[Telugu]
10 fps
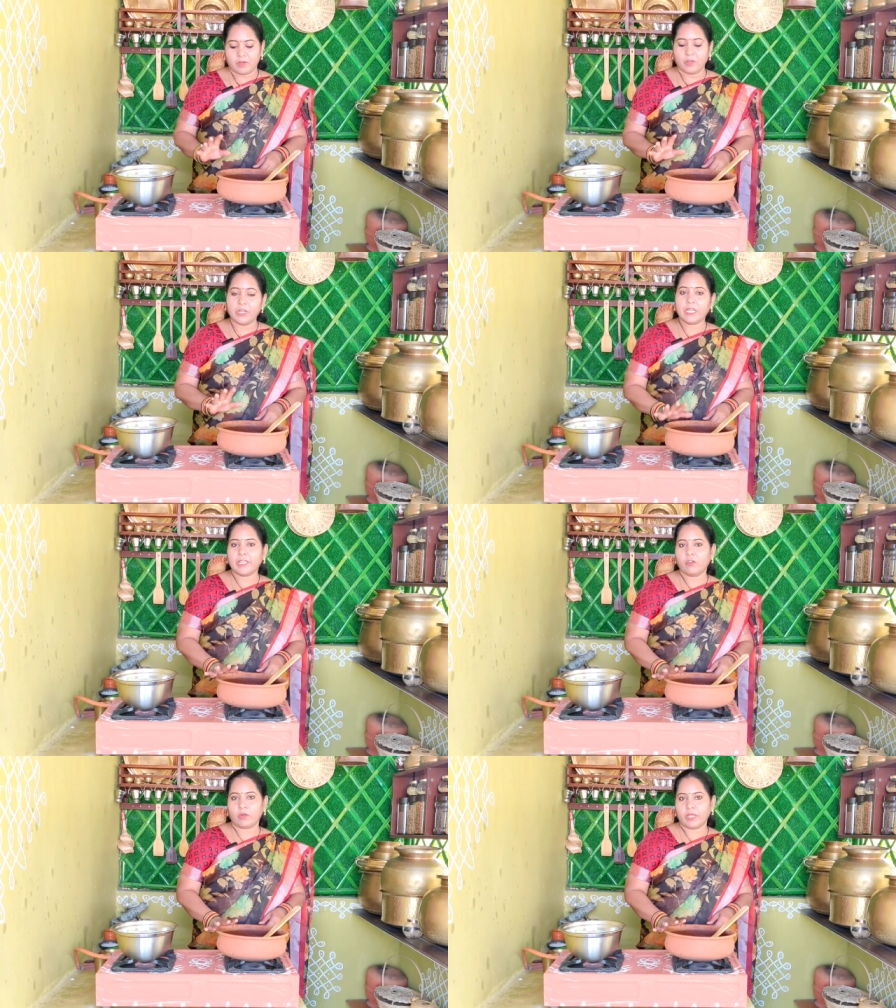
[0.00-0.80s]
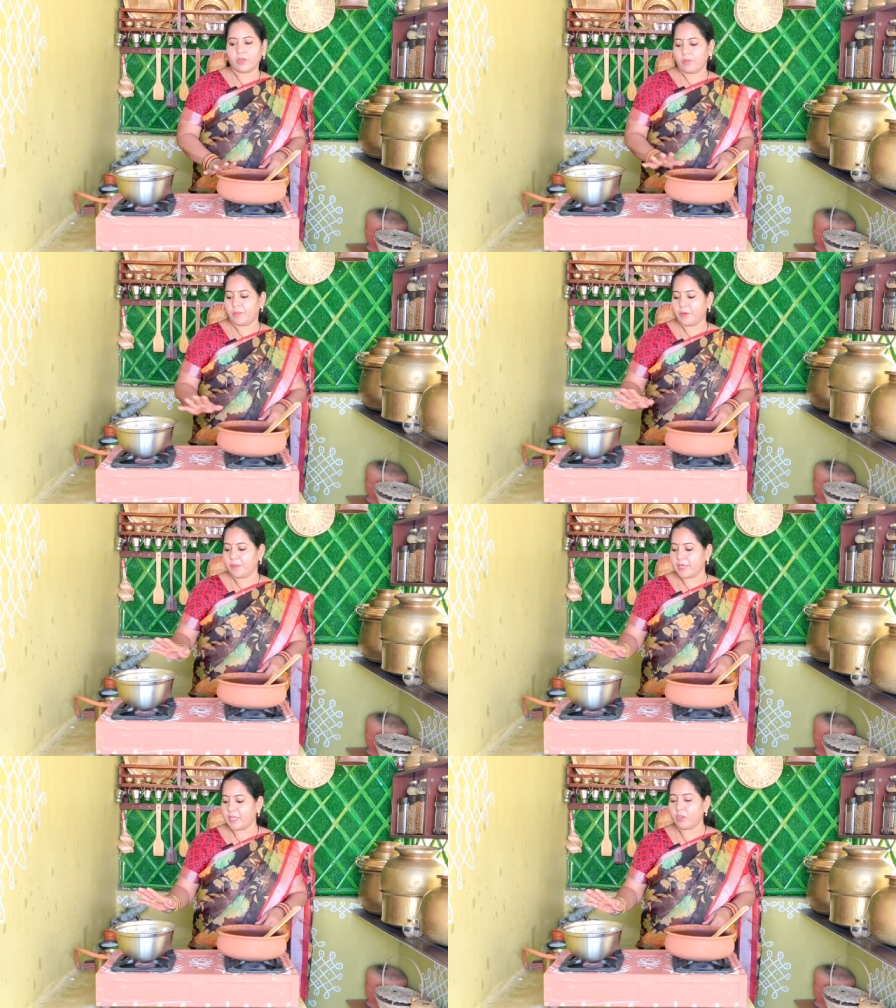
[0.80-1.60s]
రెండింటికి ఒకటే రకం పోపు
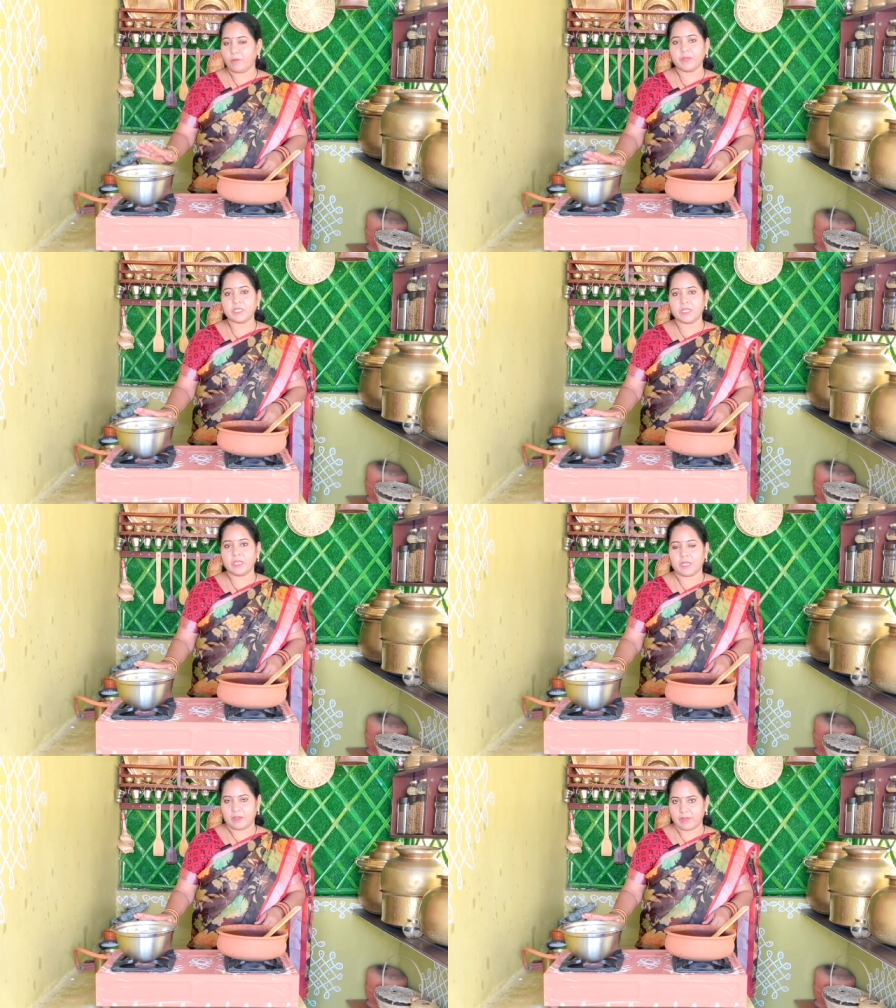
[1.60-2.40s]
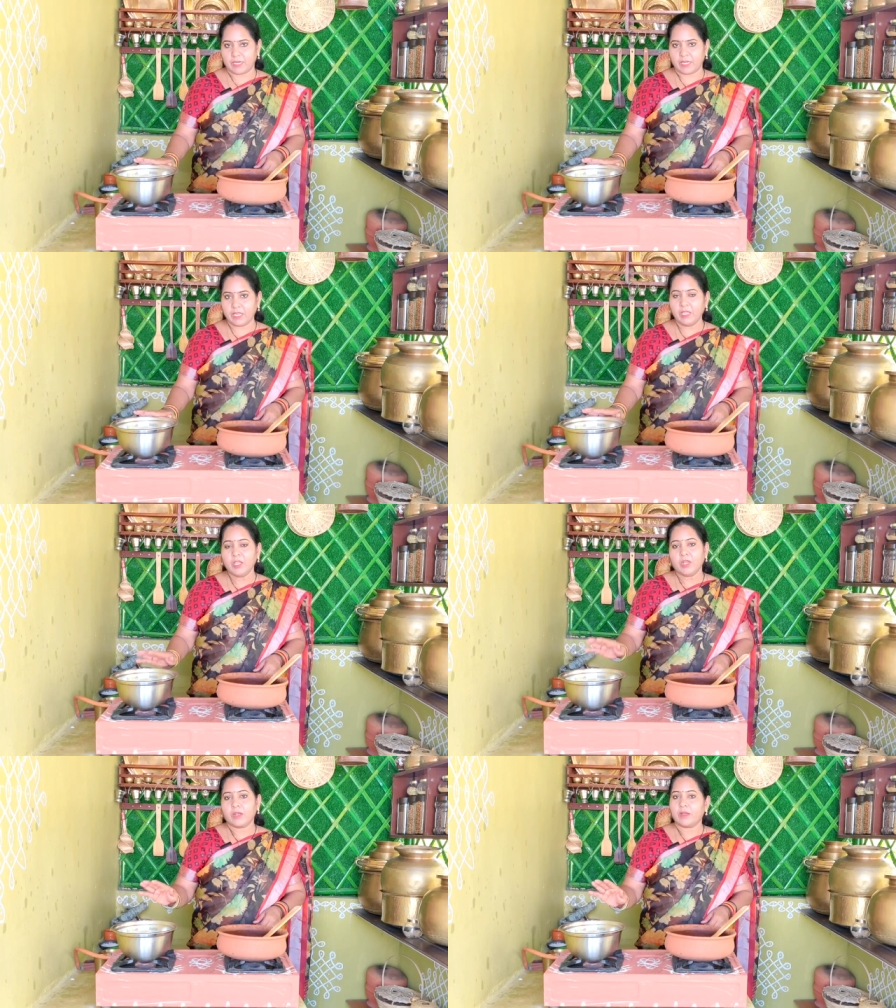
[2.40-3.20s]
అండి కొబ్బరి చట్నీకి కావాలంటే
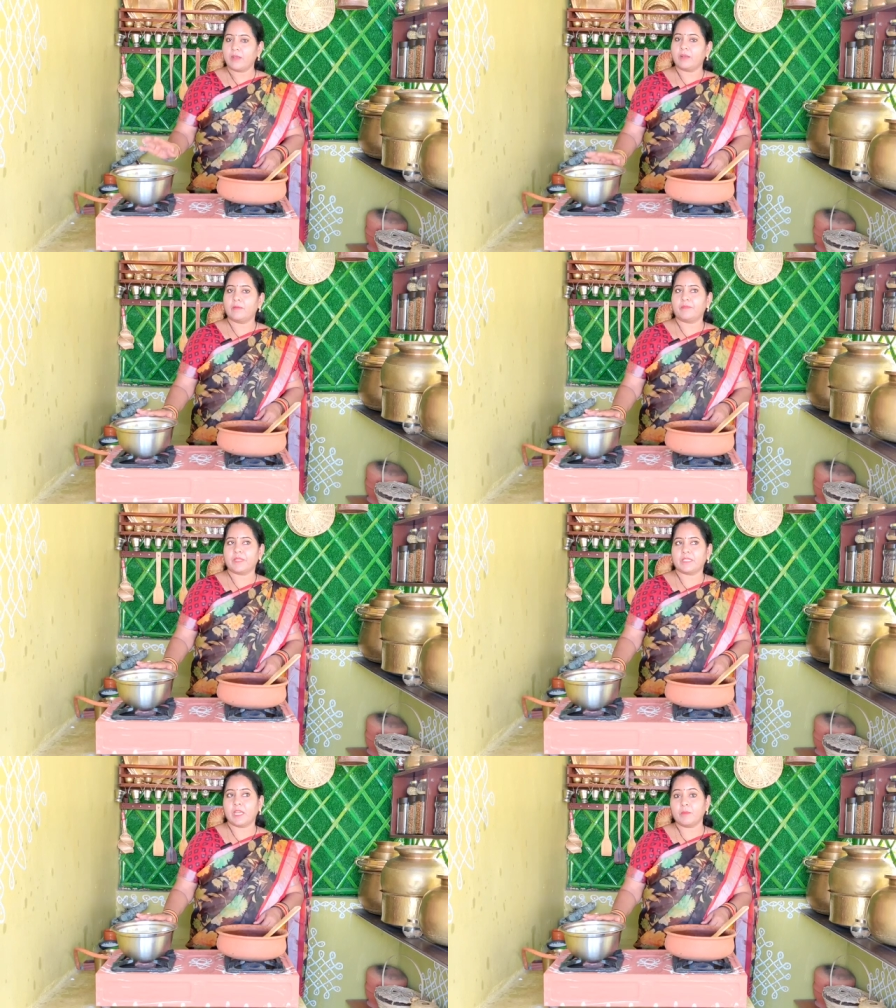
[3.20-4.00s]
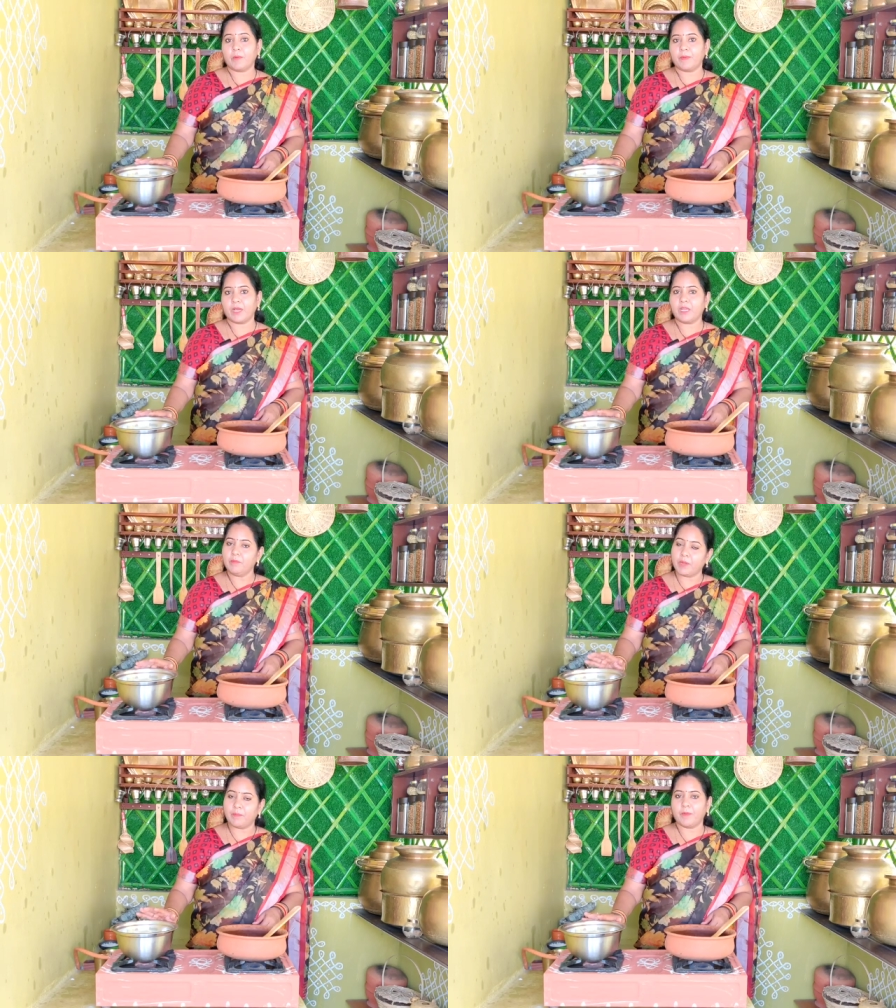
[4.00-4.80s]
శనగపప్పు కానీ
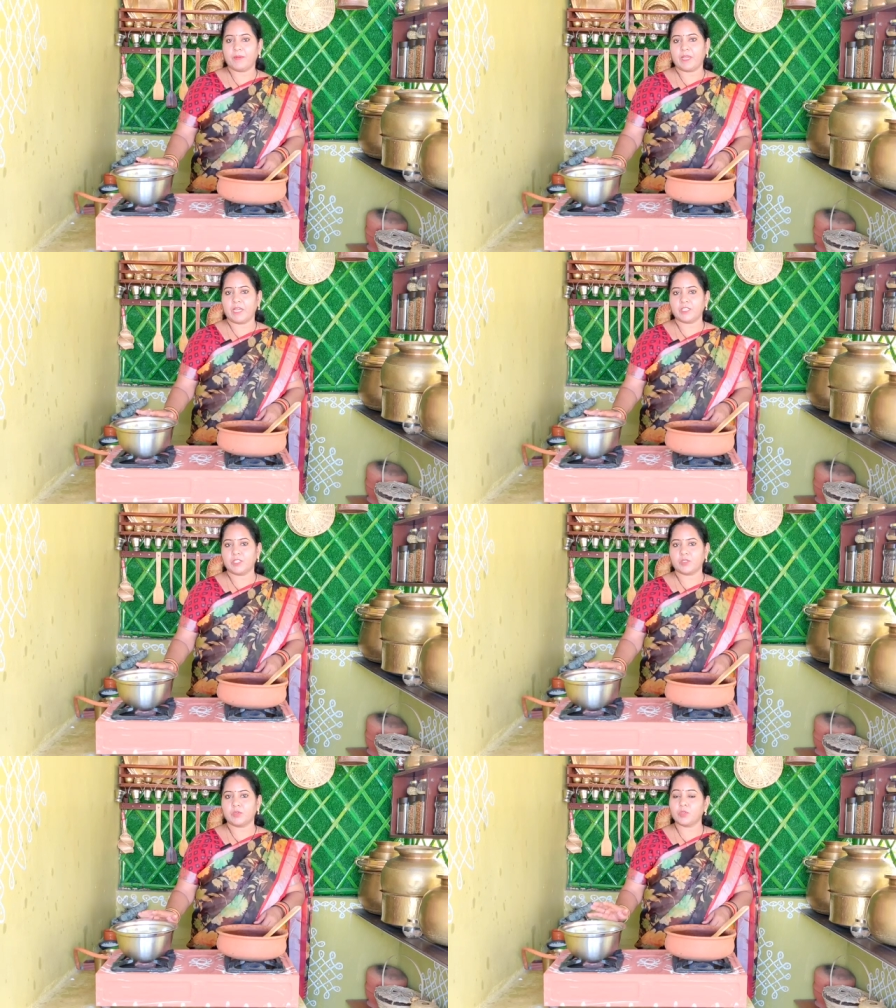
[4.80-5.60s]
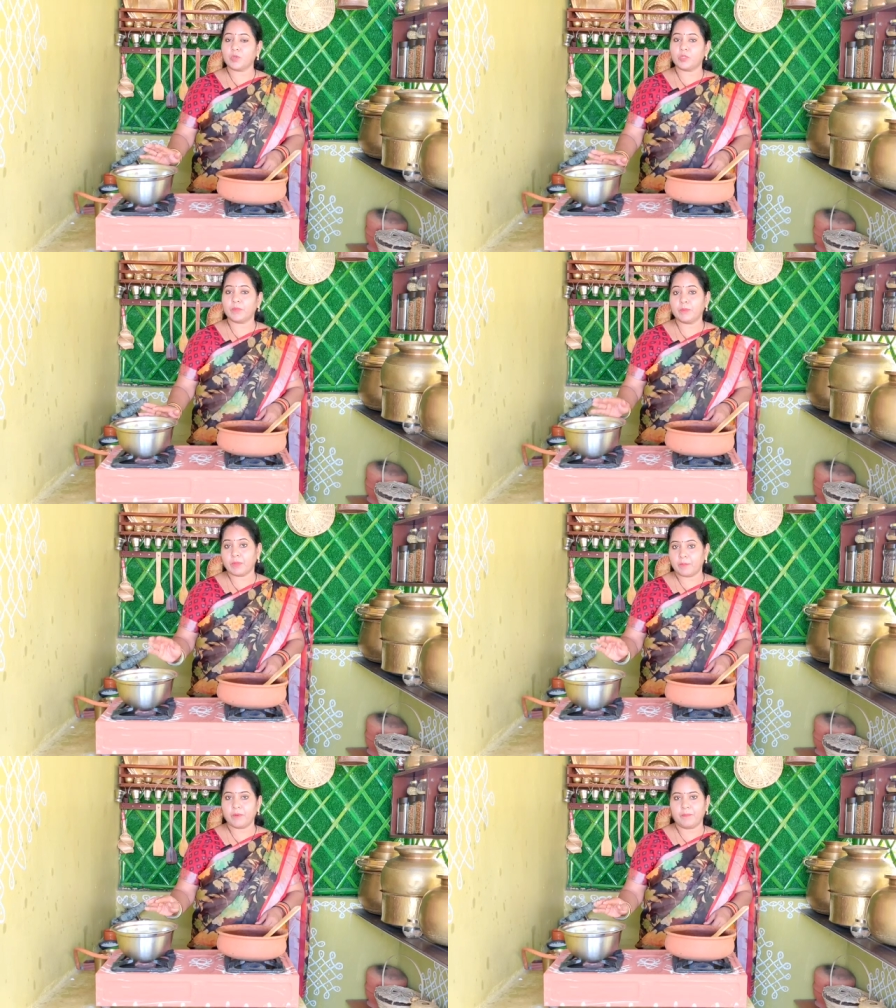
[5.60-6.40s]
మినపప్పు కానీ యాడ్ చేసుకోవచ్చు కొంతమంది
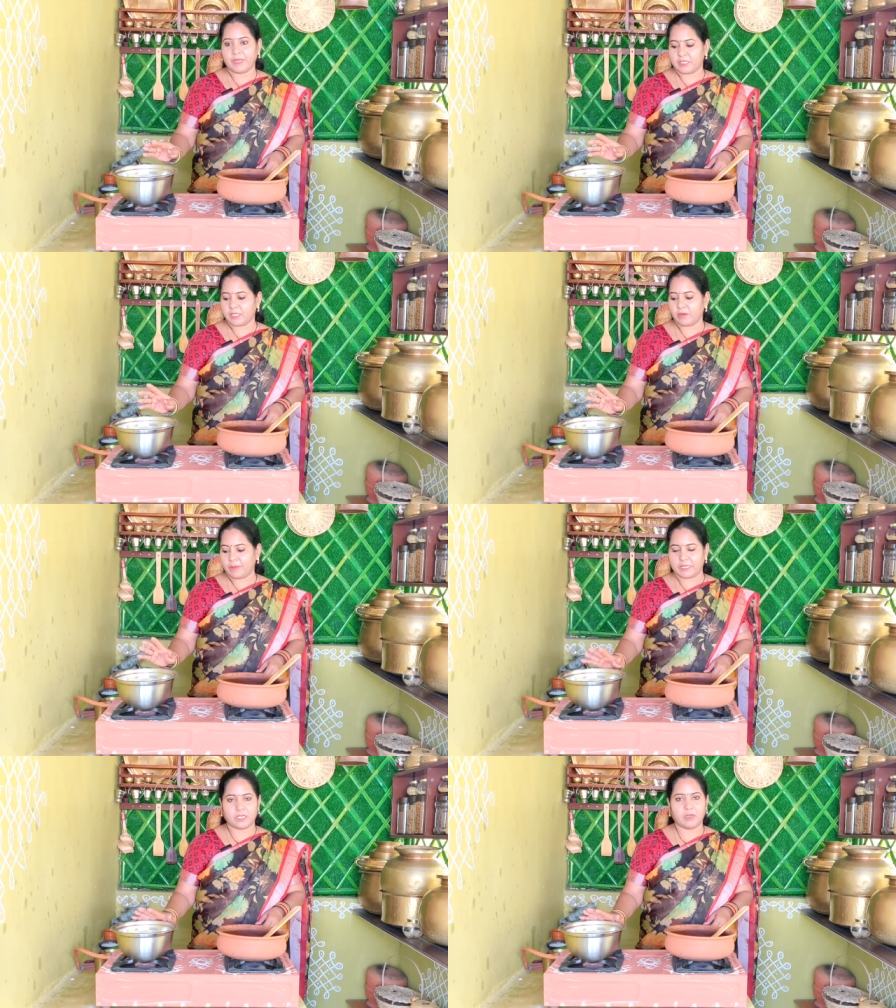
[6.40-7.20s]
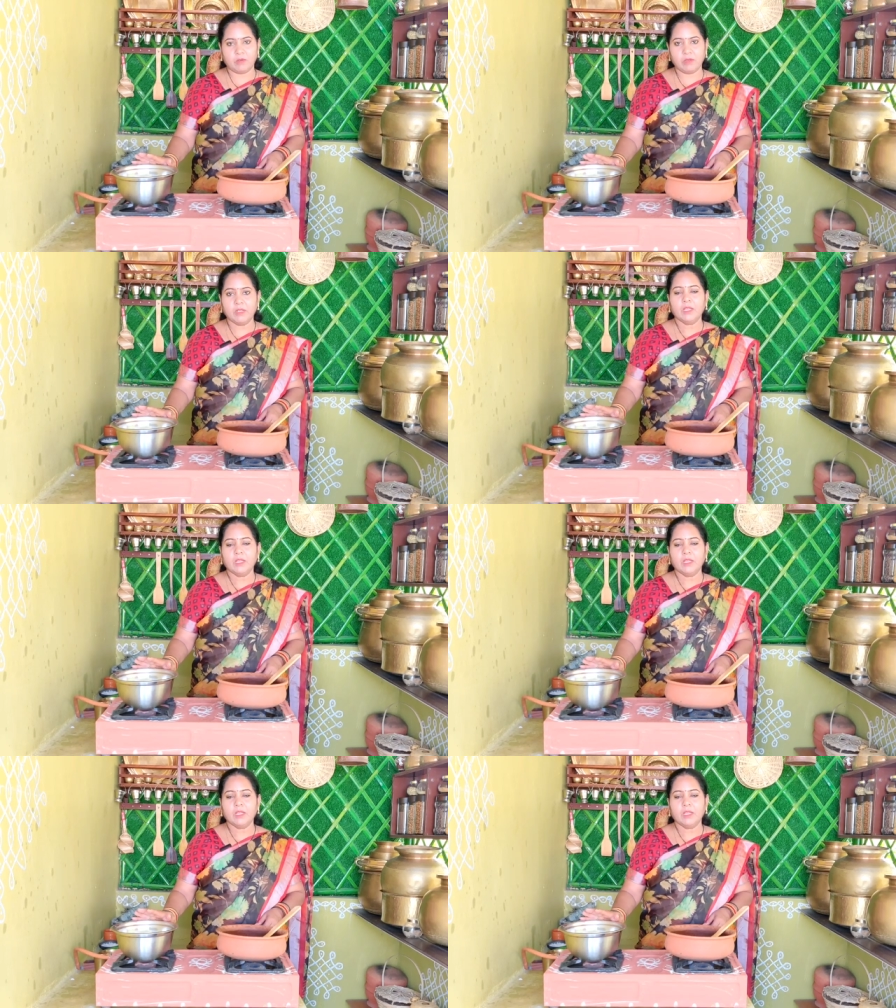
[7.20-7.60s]
మినపప్పు వేస్తారు పచ్చళ్ళలో